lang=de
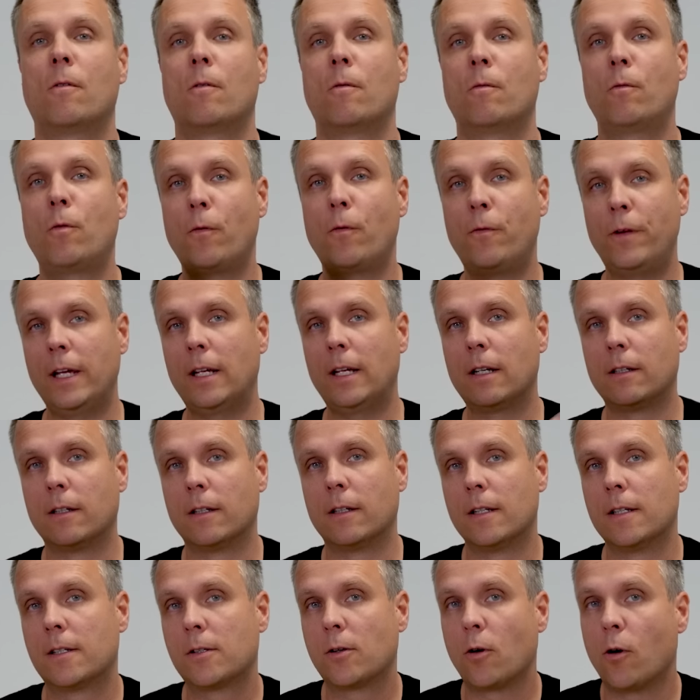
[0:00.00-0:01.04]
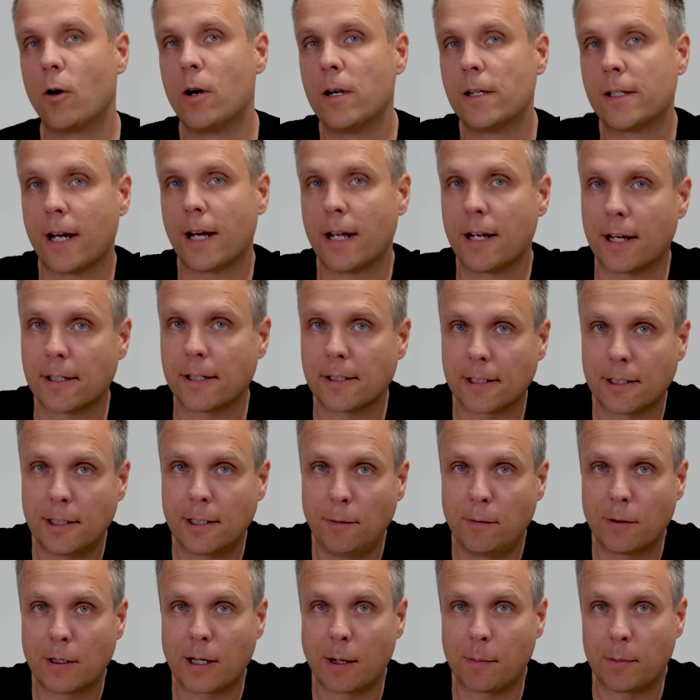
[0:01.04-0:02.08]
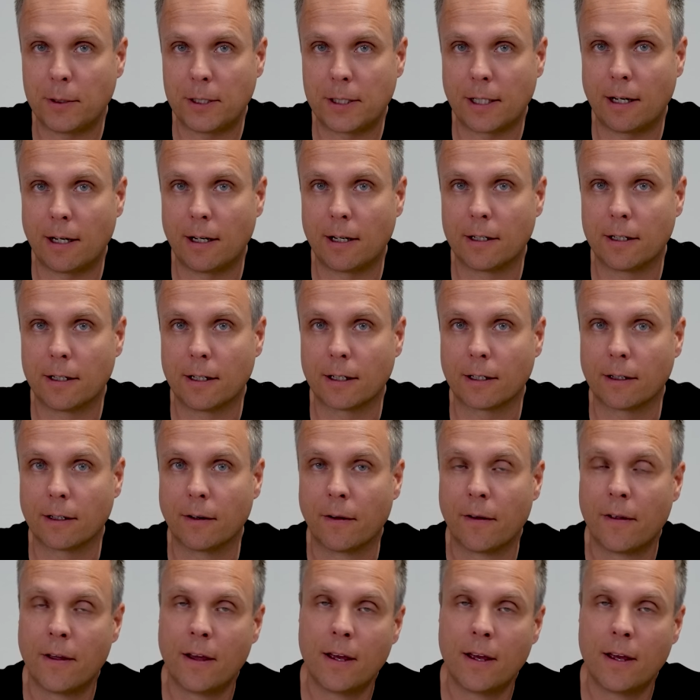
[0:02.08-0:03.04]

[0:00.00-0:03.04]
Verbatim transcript: Für viele ist Gold eine attraktive Kapitalanlage.